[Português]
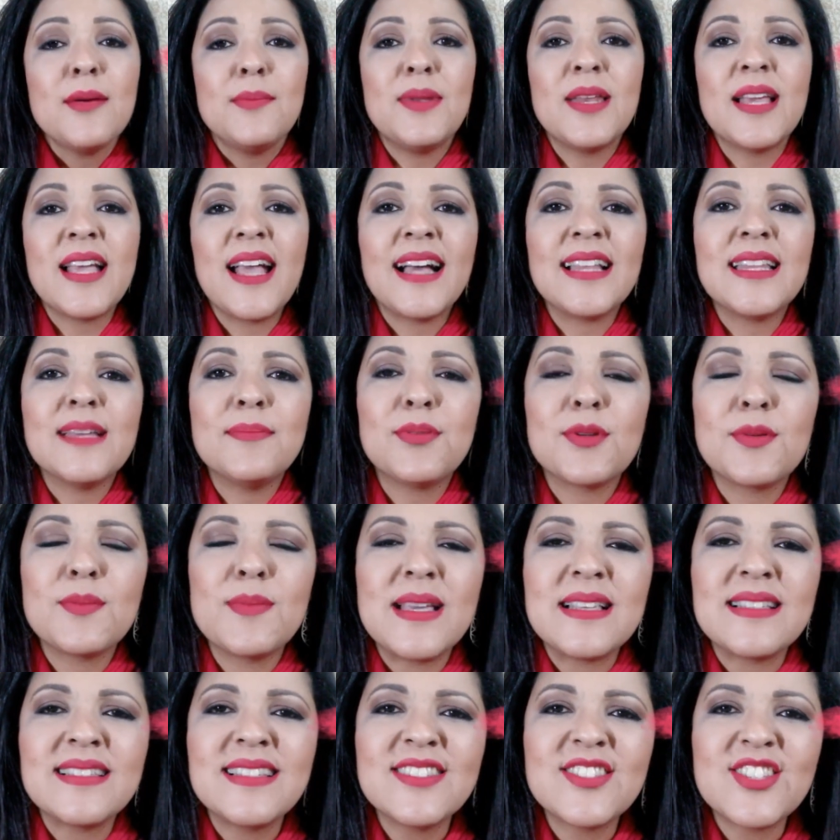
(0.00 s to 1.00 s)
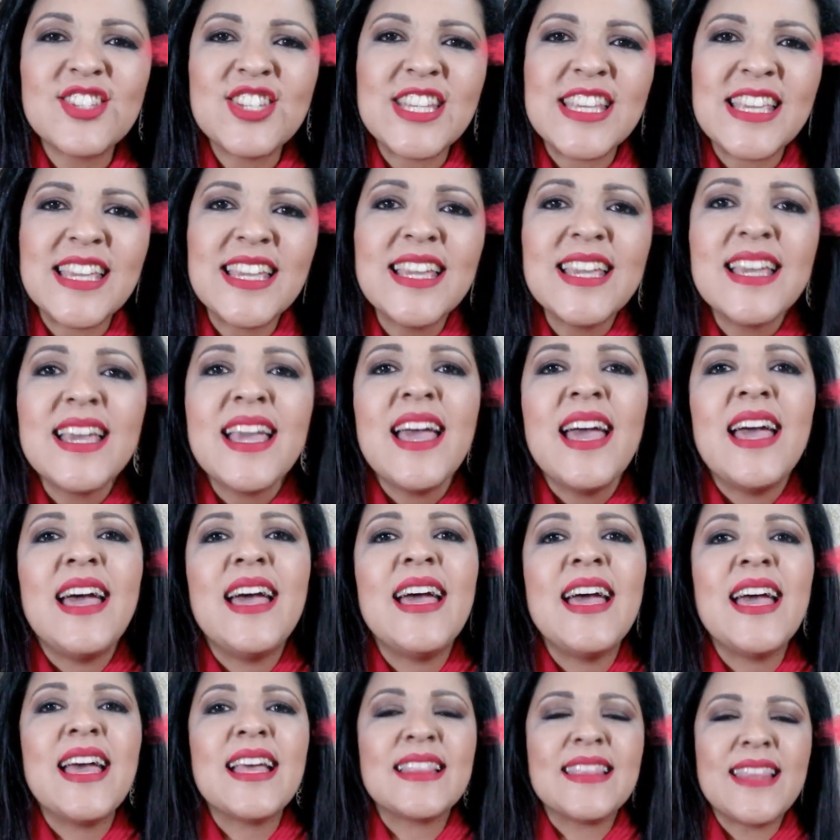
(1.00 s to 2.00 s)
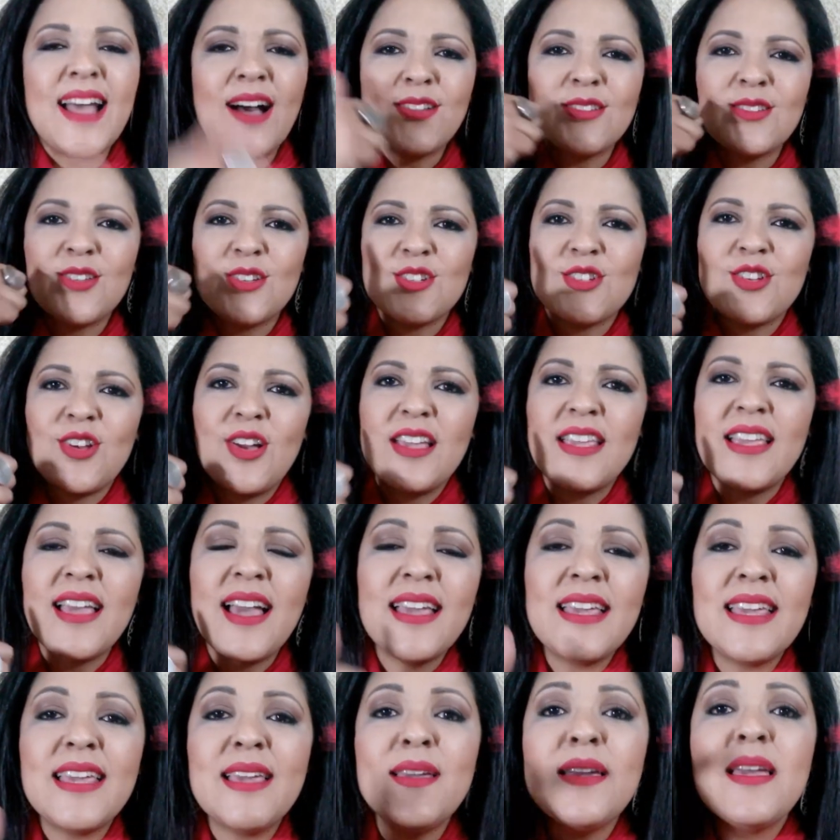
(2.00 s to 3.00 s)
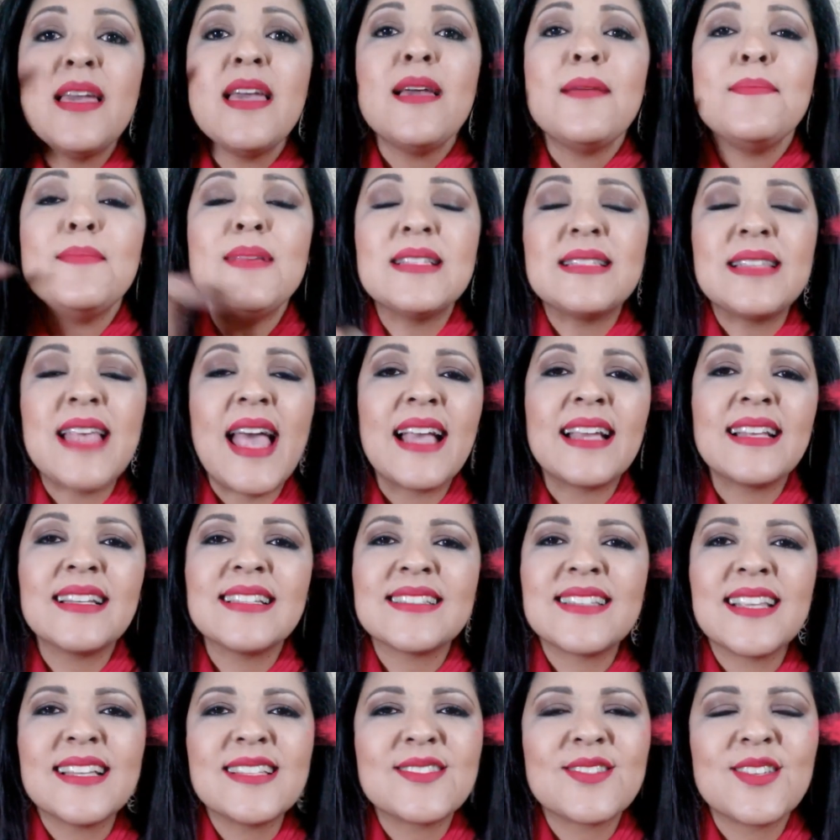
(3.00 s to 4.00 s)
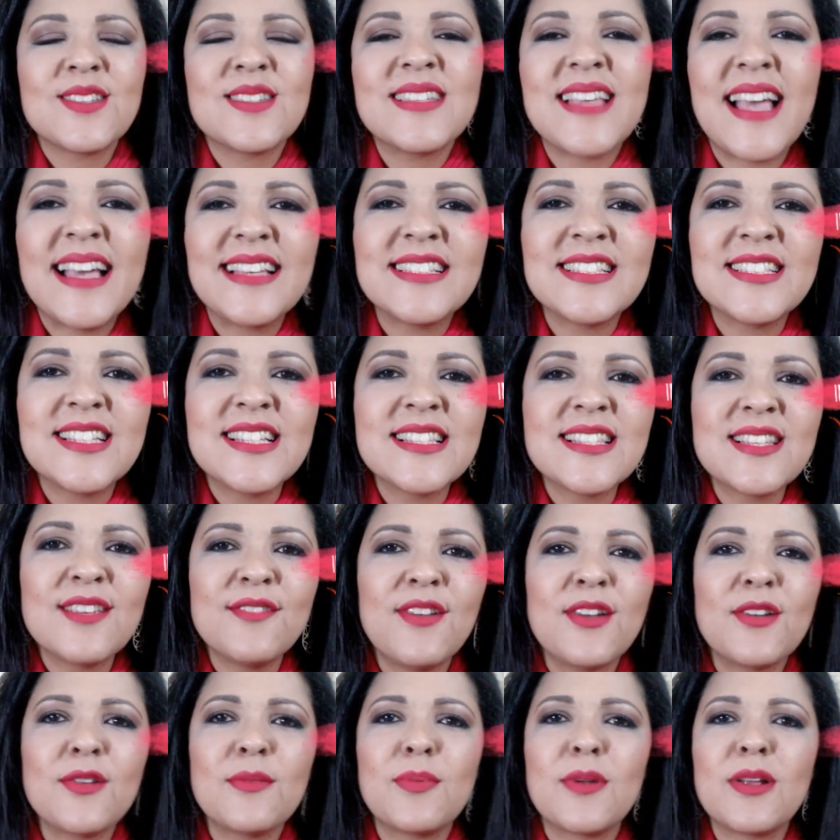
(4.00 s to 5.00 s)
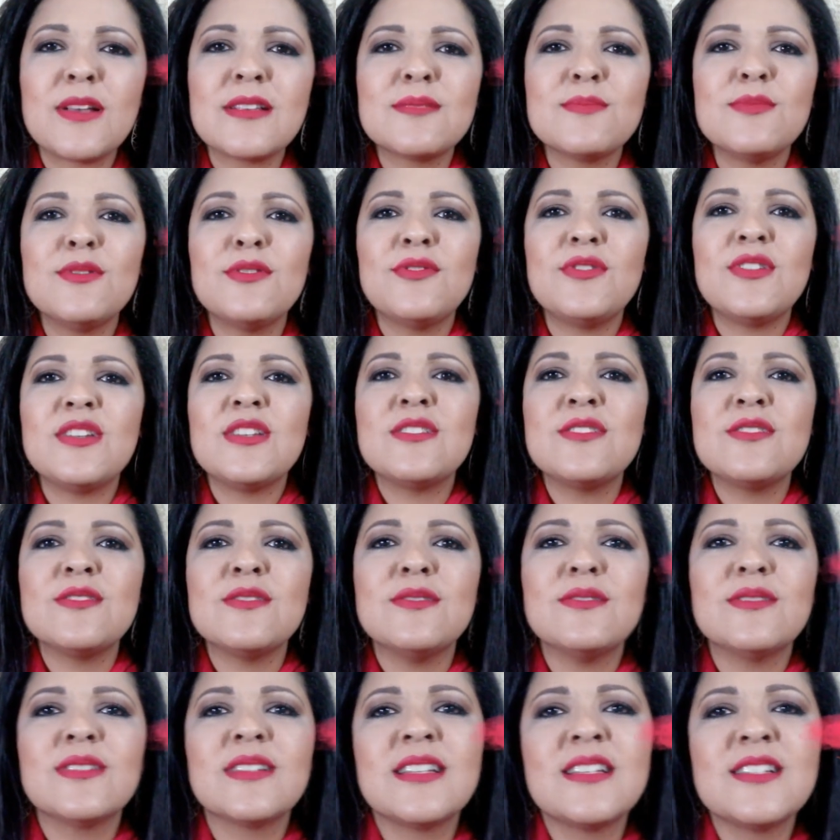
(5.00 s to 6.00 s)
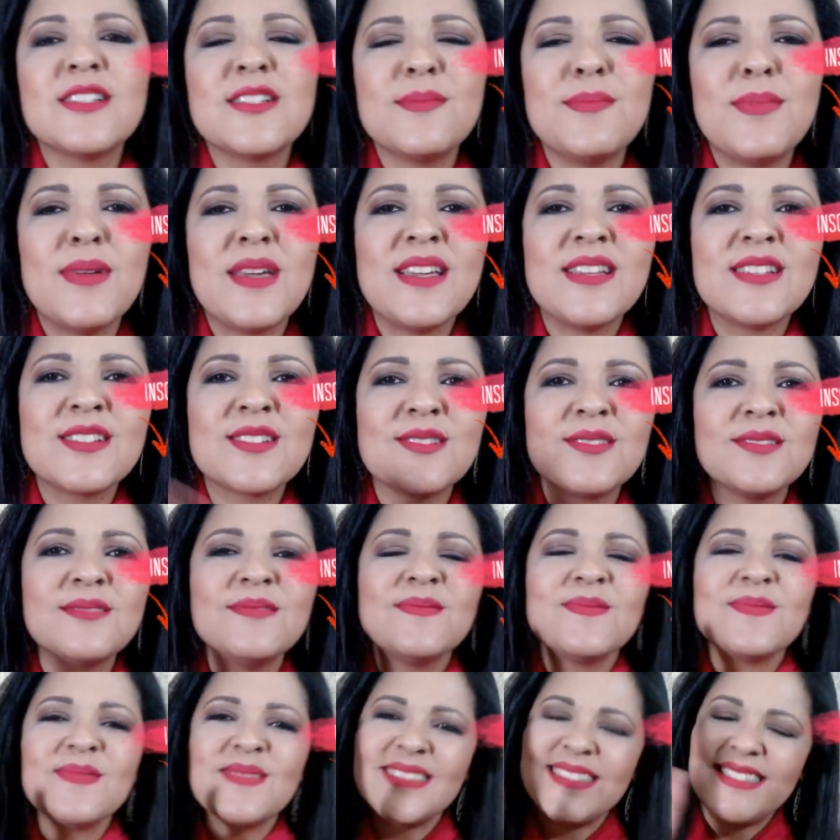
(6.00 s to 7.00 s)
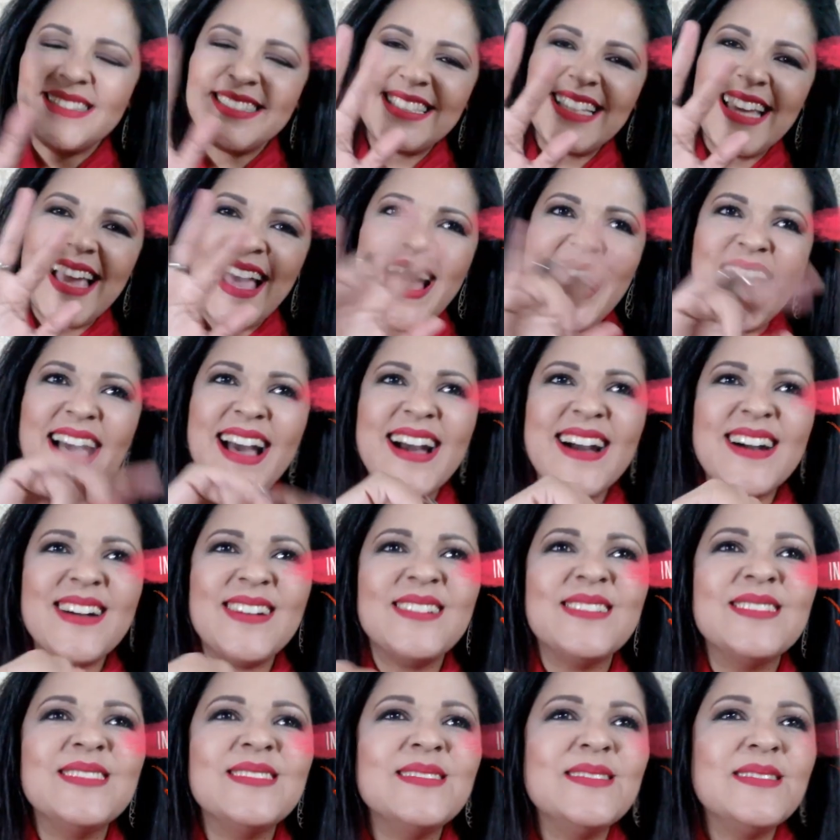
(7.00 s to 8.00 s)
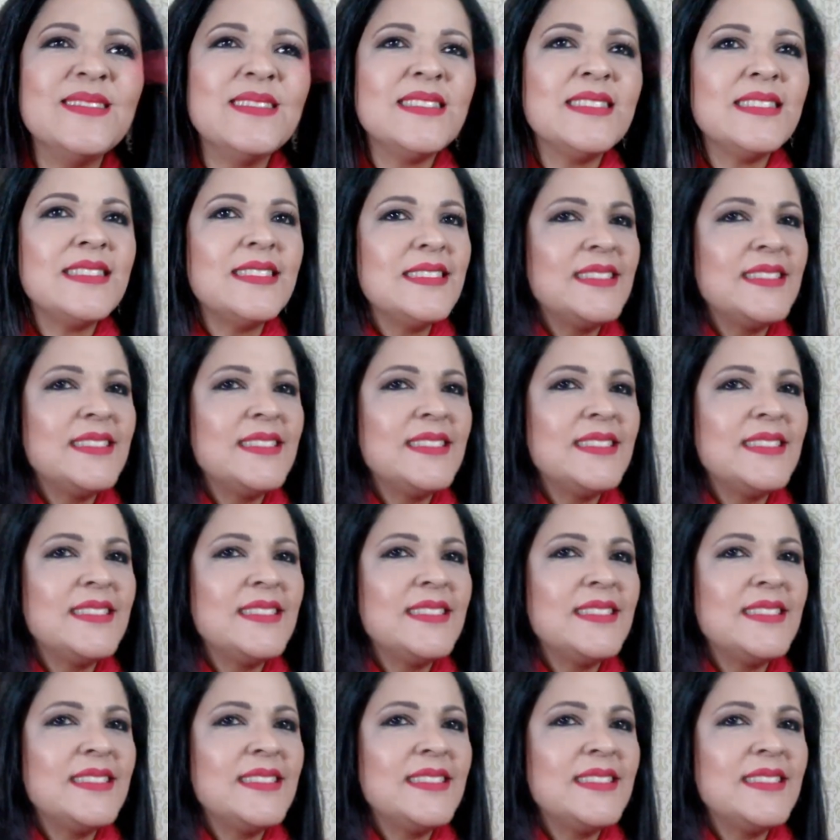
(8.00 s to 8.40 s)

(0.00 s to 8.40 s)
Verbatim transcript: Obrigada por me assistir. É, dá o seu joinha aí, me segue nas redes sociais. A gente se vê no próximo vídeo. Um grande beijo. Tchau!